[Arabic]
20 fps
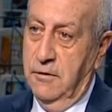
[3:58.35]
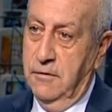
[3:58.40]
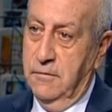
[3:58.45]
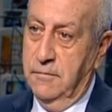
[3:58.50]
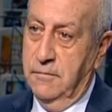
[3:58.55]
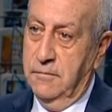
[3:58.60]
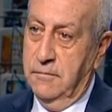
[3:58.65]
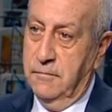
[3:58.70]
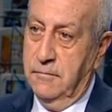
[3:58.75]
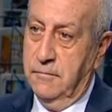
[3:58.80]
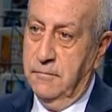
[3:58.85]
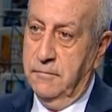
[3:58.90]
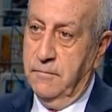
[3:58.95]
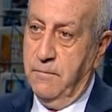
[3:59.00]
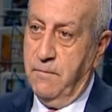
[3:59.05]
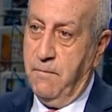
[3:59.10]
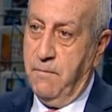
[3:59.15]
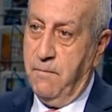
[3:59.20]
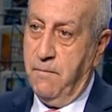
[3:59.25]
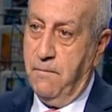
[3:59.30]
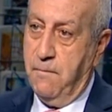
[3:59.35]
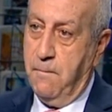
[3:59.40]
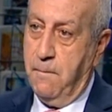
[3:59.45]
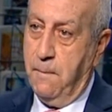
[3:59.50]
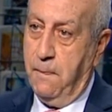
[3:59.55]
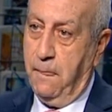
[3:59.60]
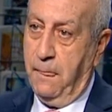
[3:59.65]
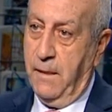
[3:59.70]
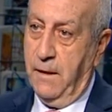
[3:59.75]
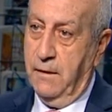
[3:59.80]
نحن ما رحنا على محل تاني
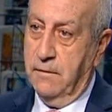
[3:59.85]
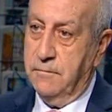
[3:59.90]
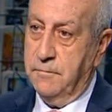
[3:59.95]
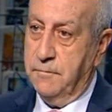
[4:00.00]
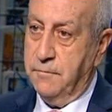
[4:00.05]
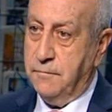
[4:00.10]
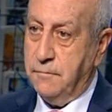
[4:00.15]
بغفله